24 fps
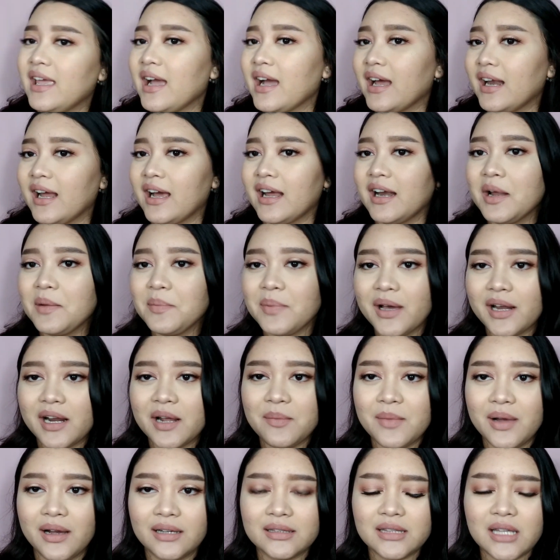ya kadang-kadang parah
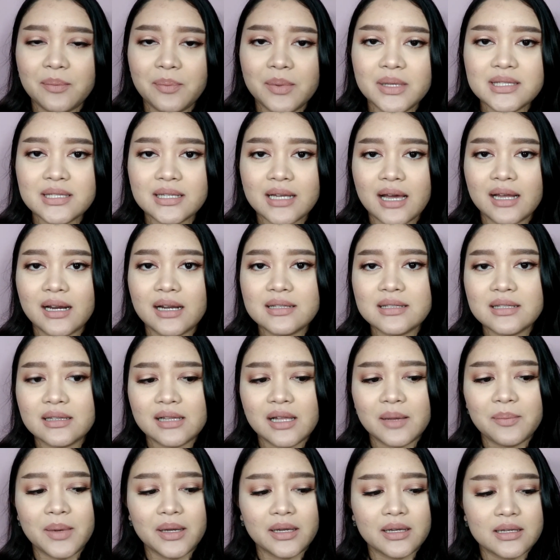banget tapi sekarang
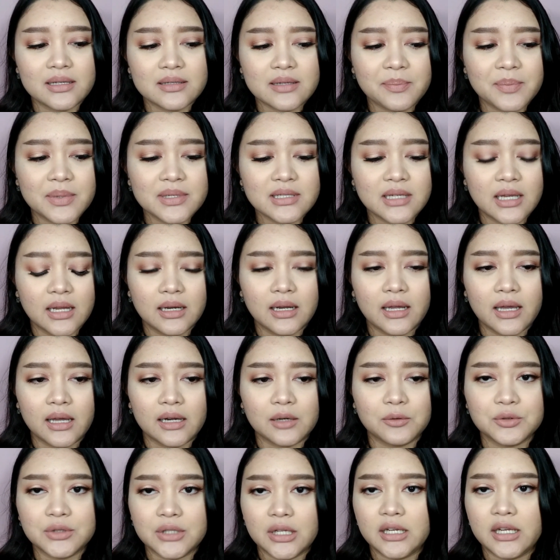setelah pakai apa skincare
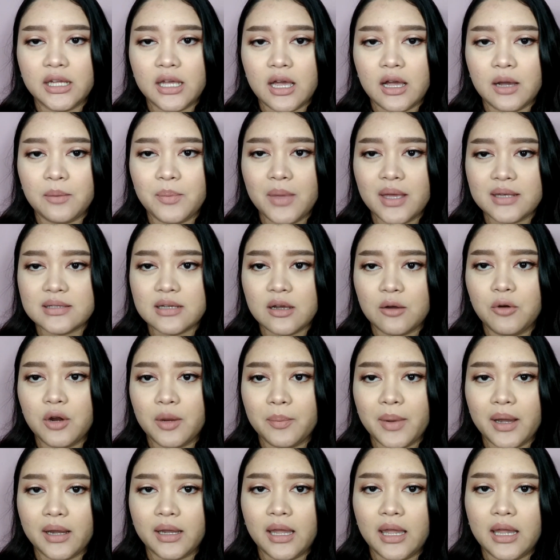rutin yang biasa gue
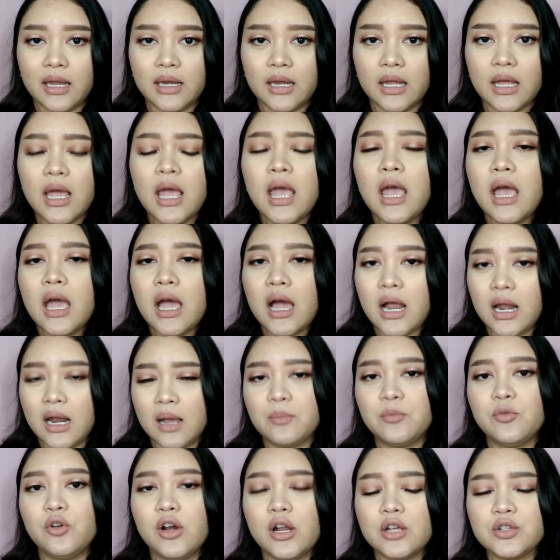pakai ini
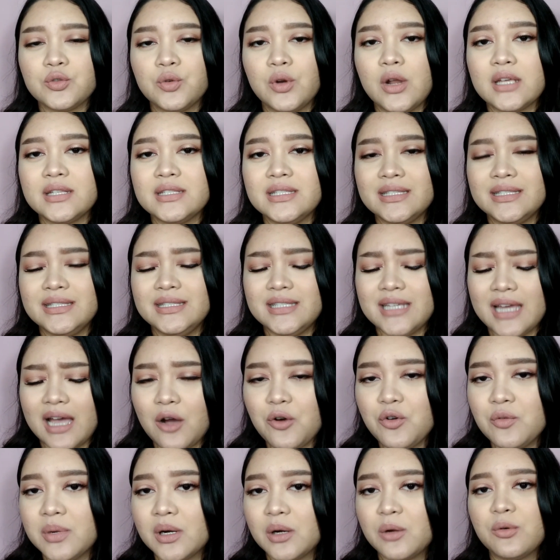alhamdulillah sudah
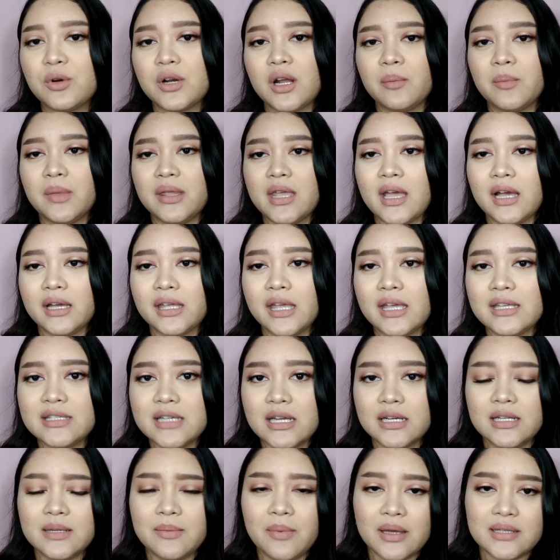jauh berkurang minyaknya
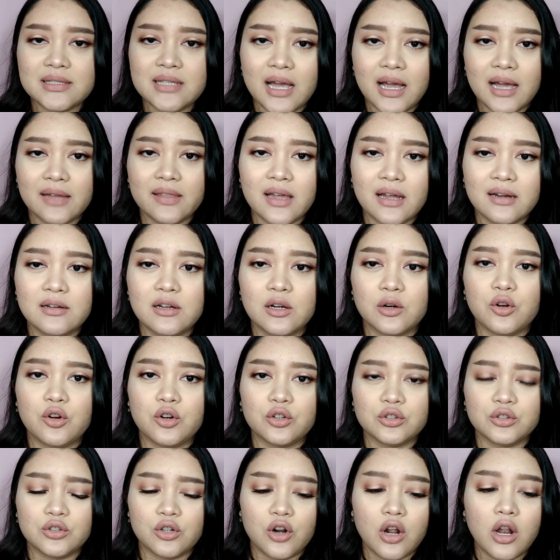jadi sangat under
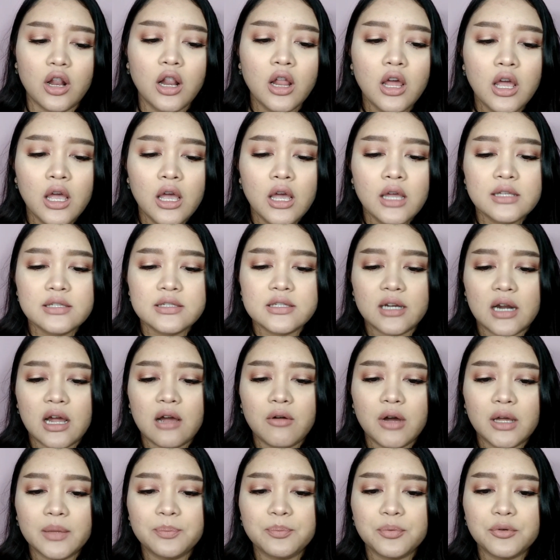control
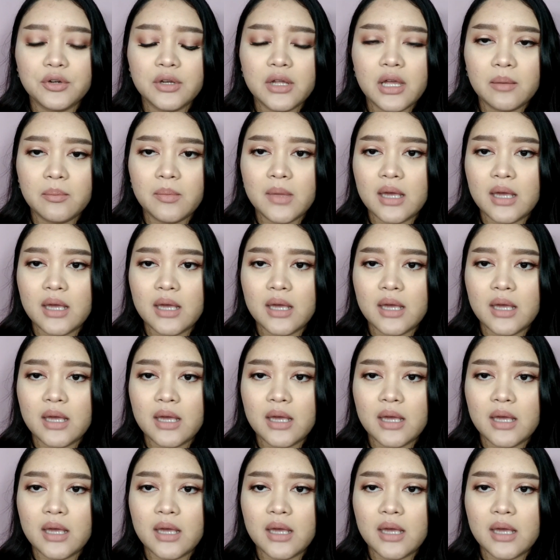jerawat pun yang